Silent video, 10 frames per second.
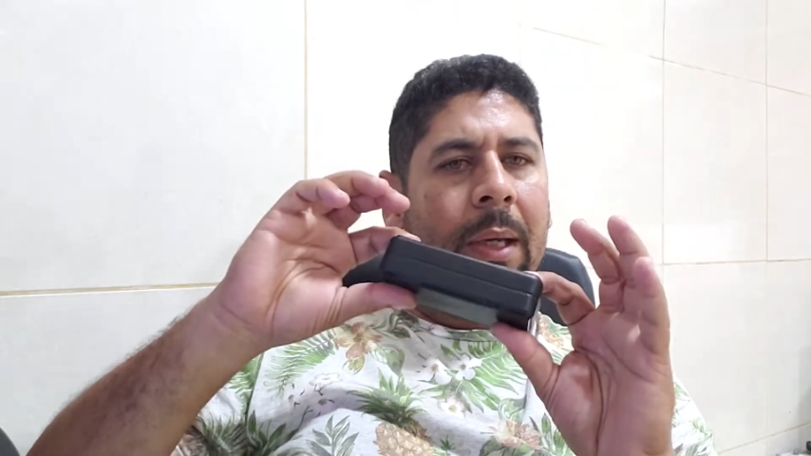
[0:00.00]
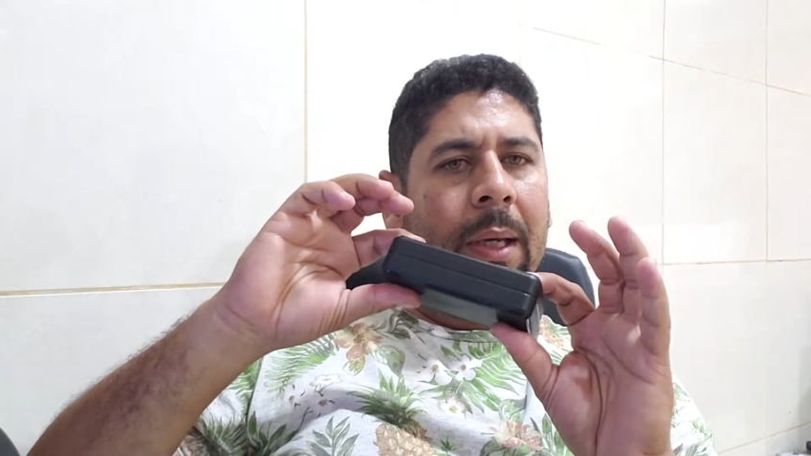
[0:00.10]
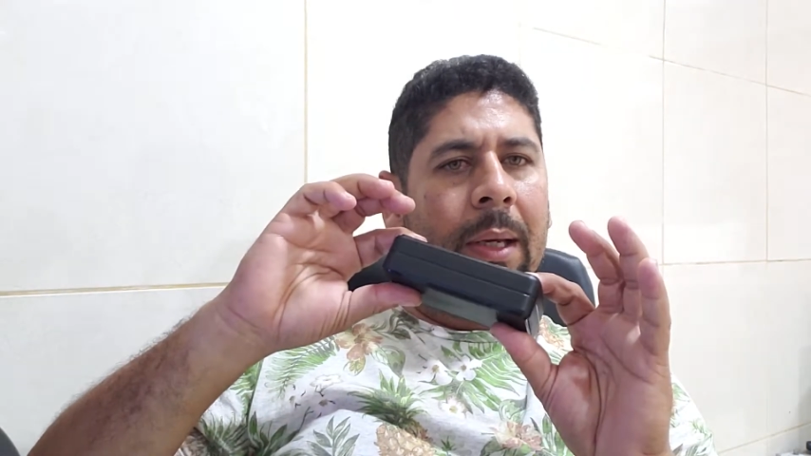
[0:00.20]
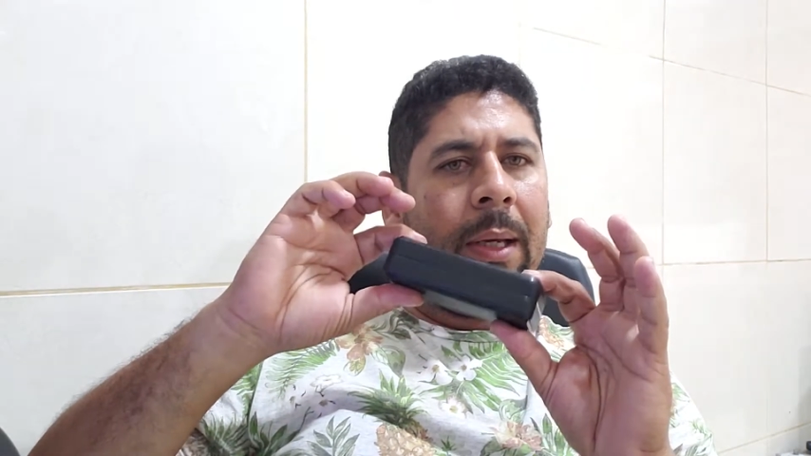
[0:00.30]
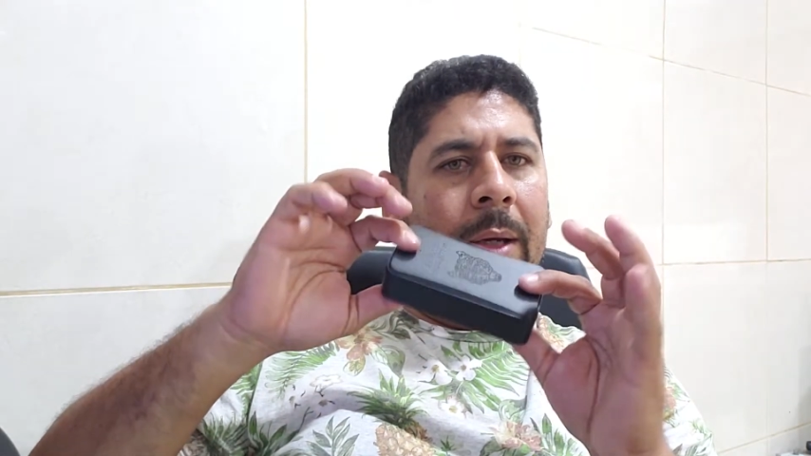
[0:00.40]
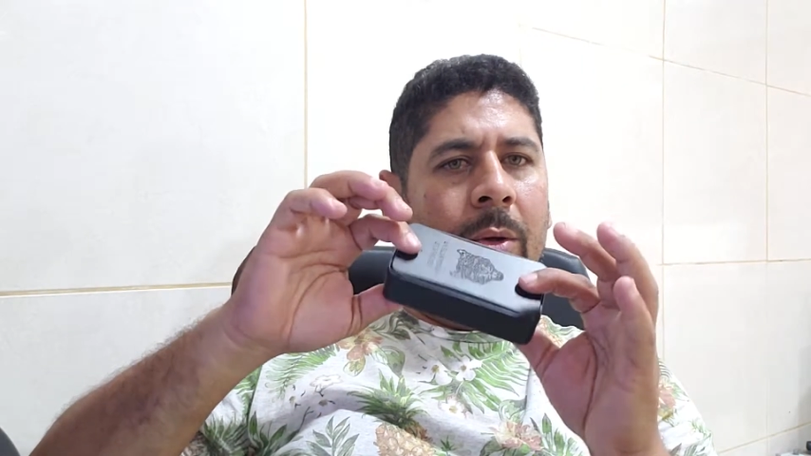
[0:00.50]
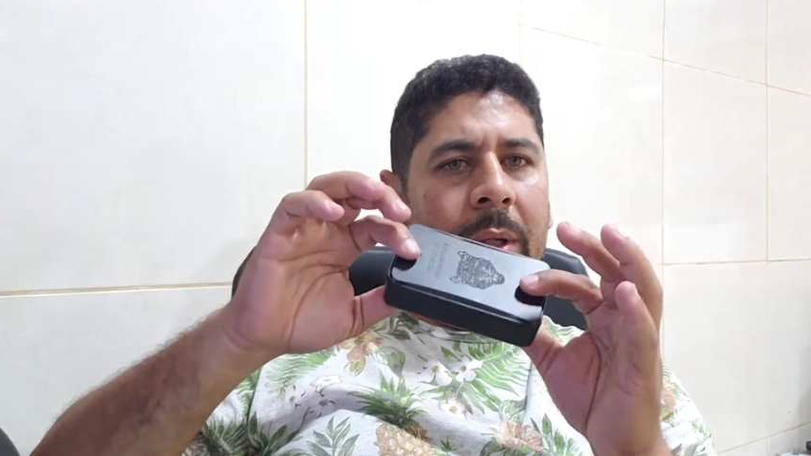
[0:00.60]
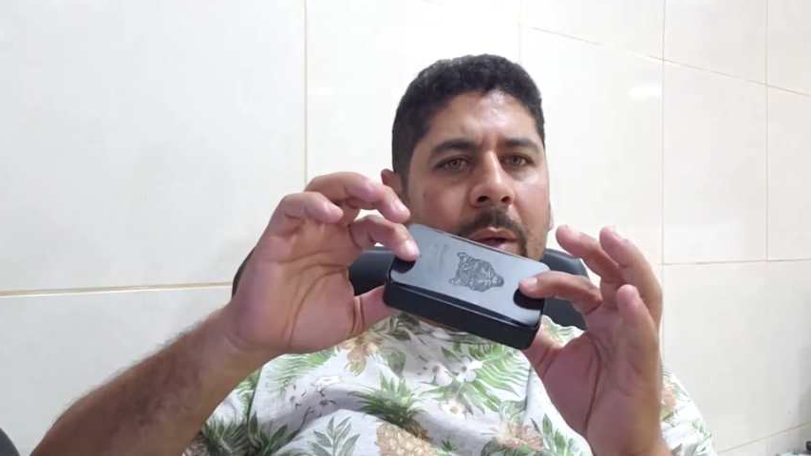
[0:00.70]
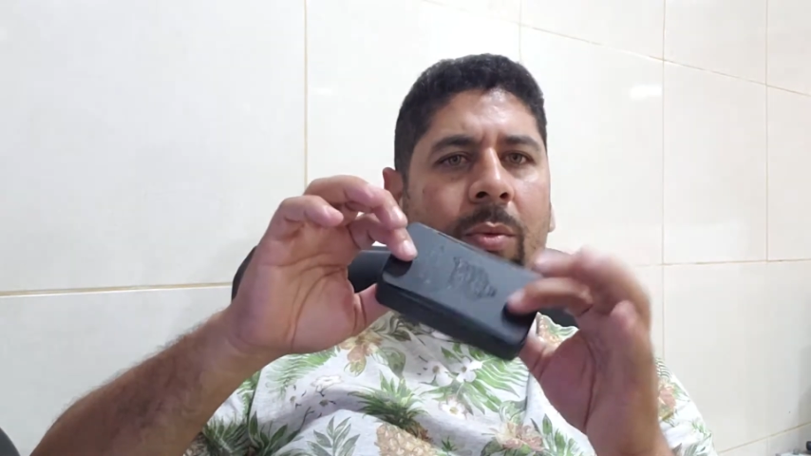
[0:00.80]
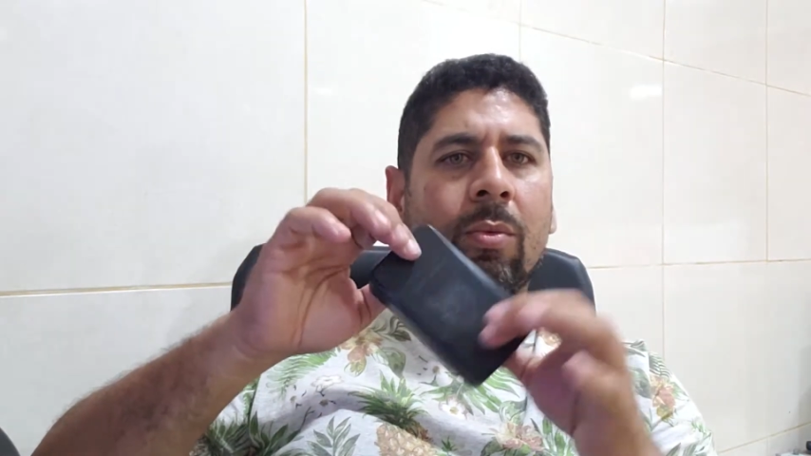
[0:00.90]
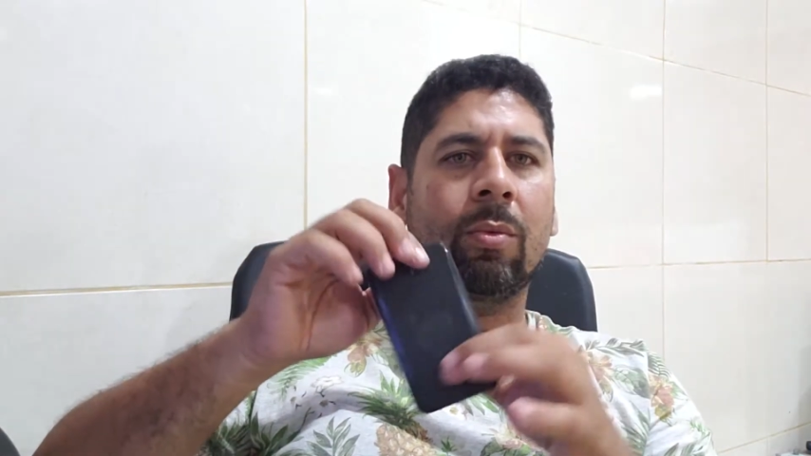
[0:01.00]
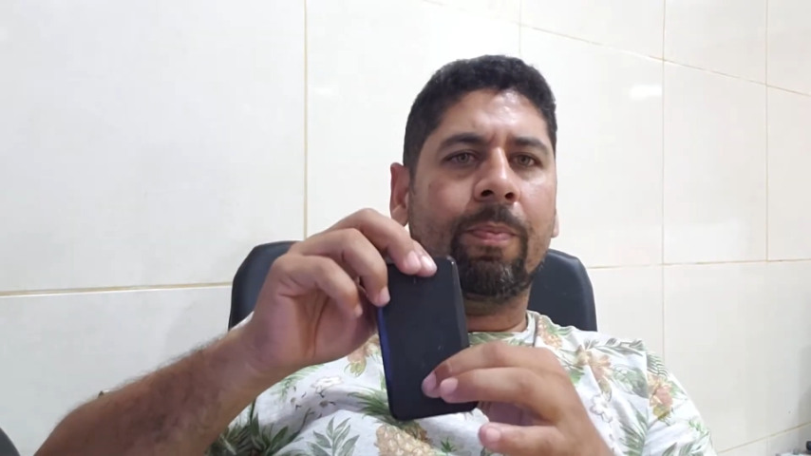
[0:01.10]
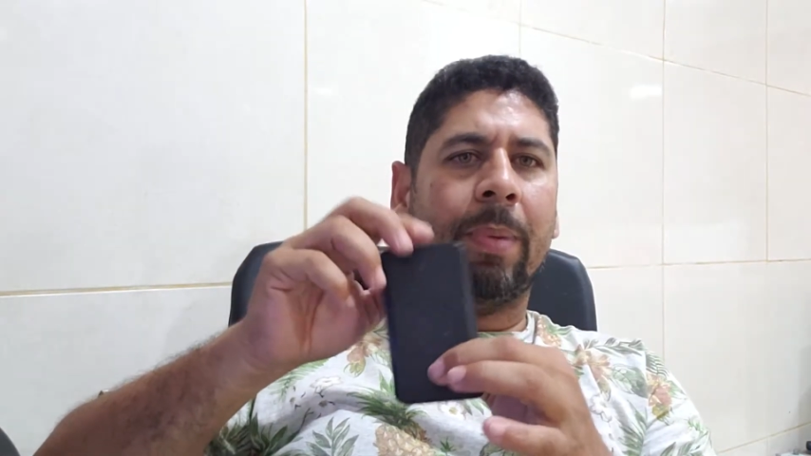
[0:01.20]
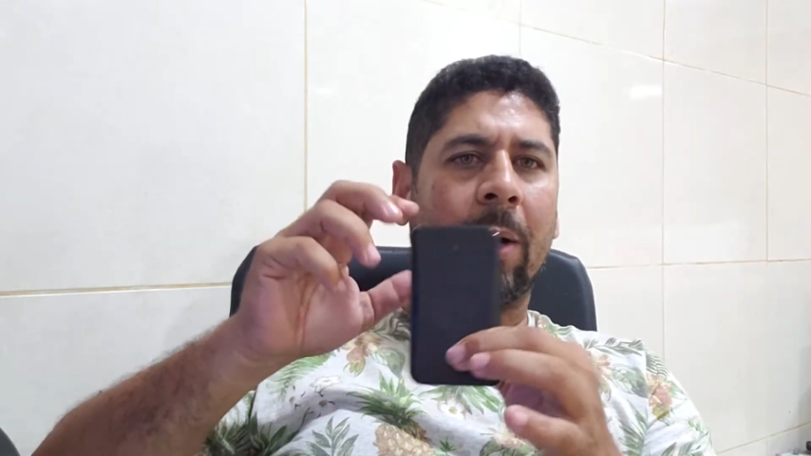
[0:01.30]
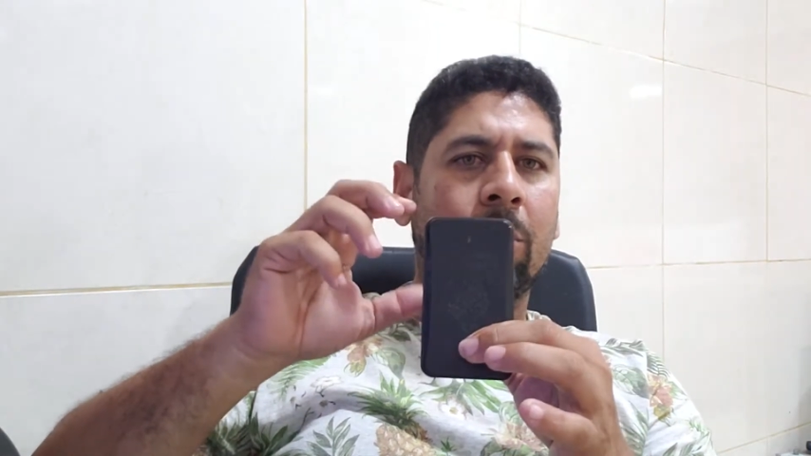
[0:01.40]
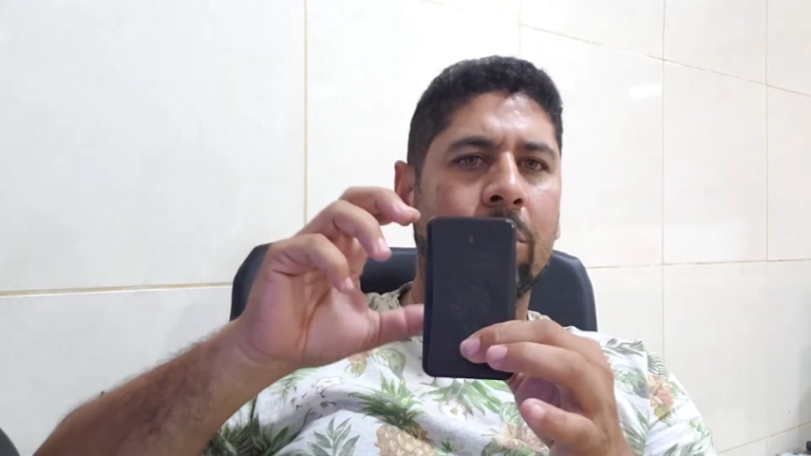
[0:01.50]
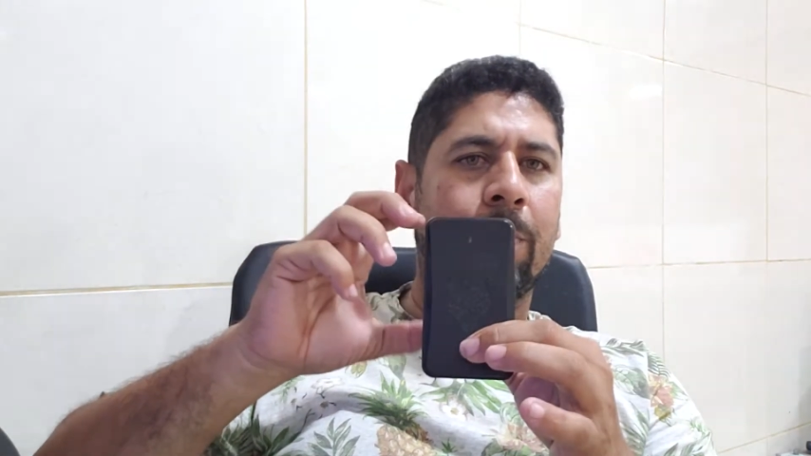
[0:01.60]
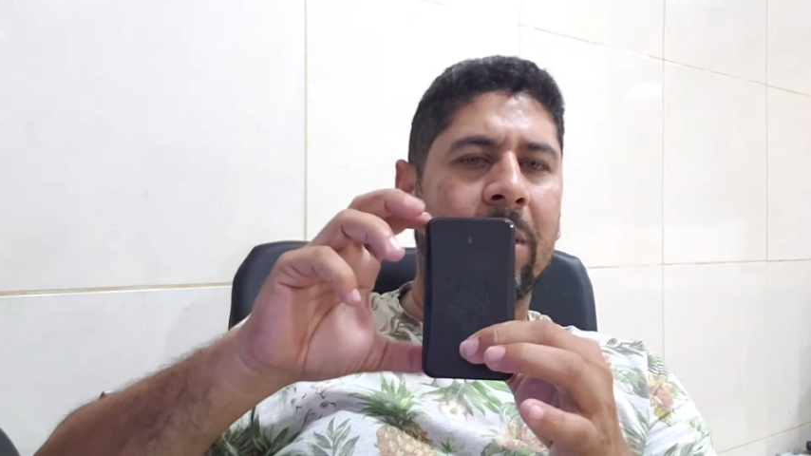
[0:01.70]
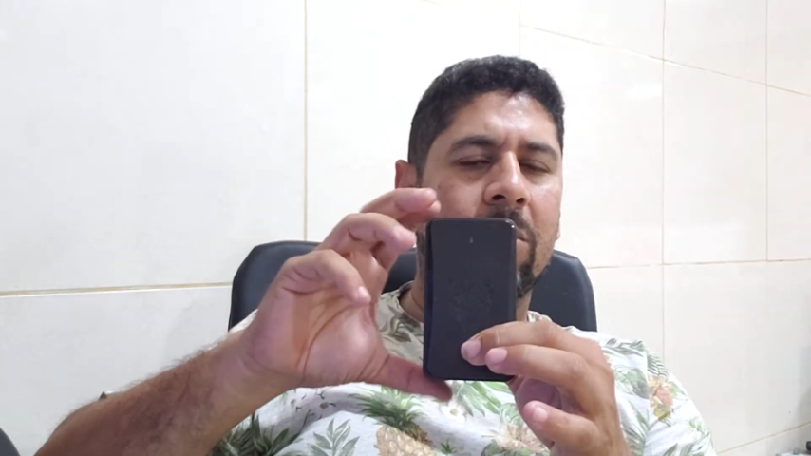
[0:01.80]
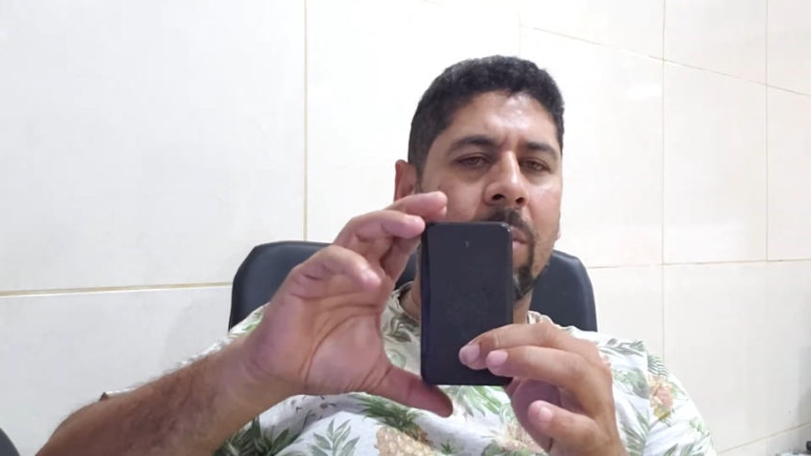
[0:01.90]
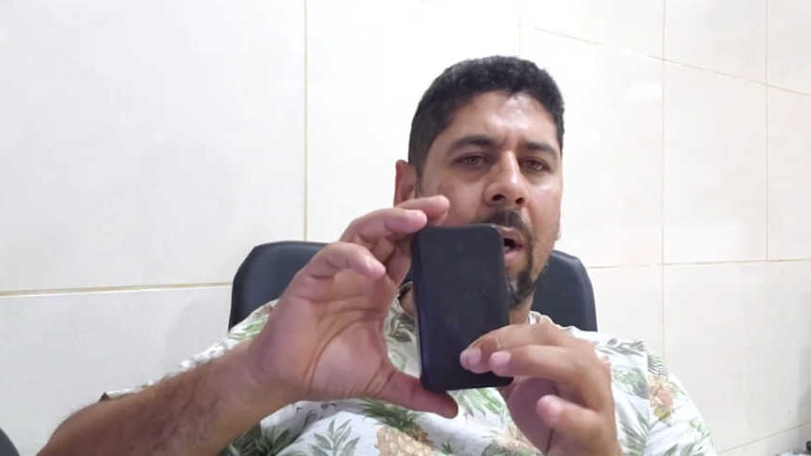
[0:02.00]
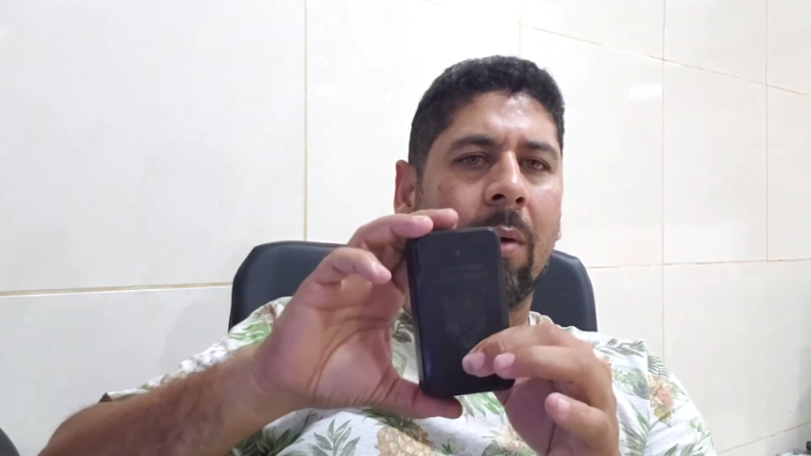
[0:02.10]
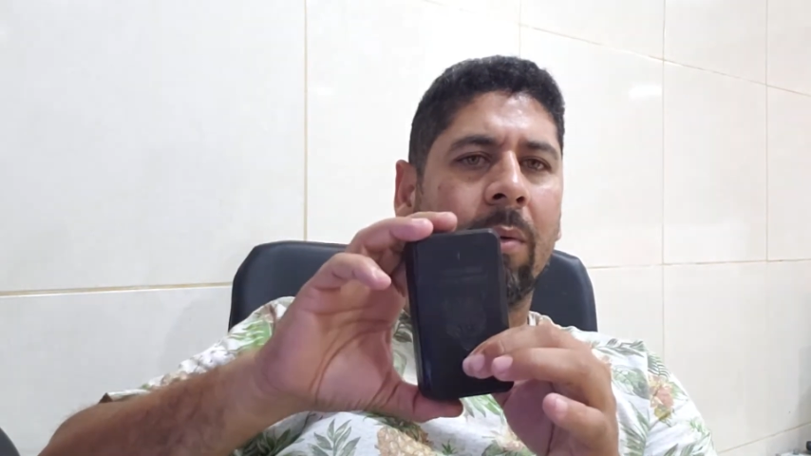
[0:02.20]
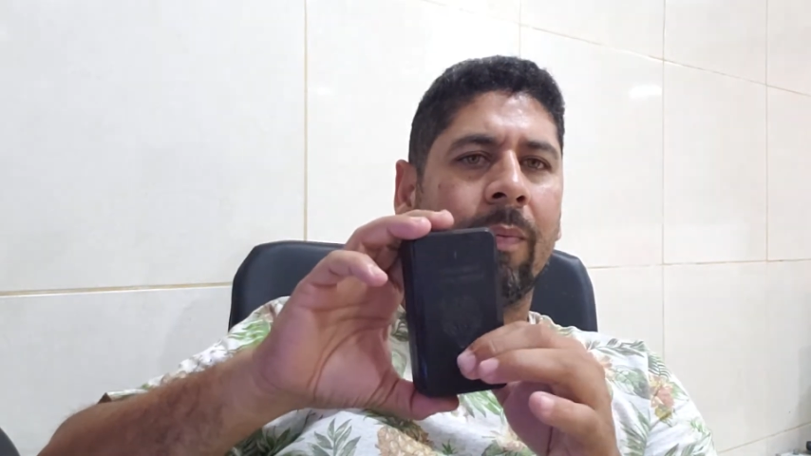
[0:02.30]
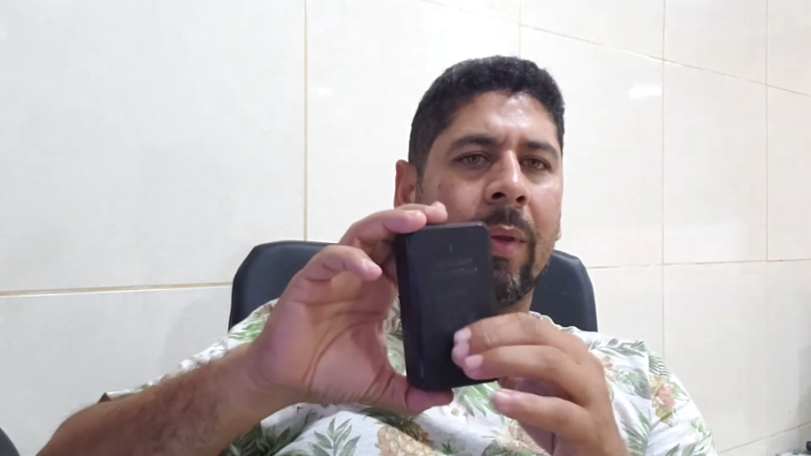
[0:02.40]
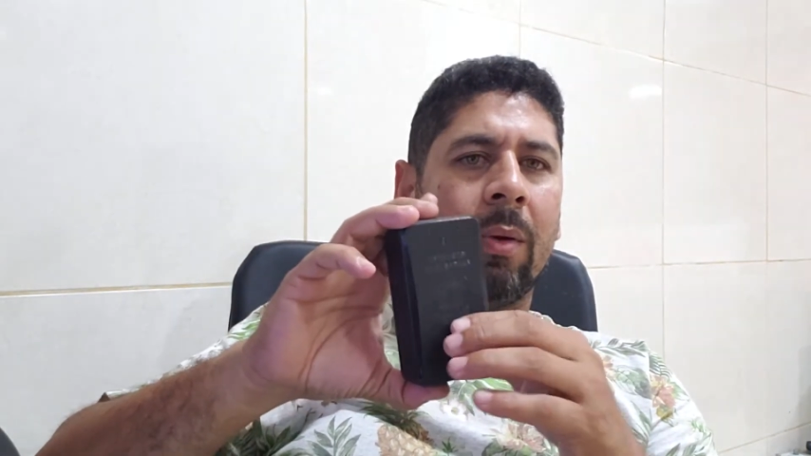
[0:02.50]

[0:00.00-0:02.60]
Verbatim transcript: É, eu tenho um para uso pessoal.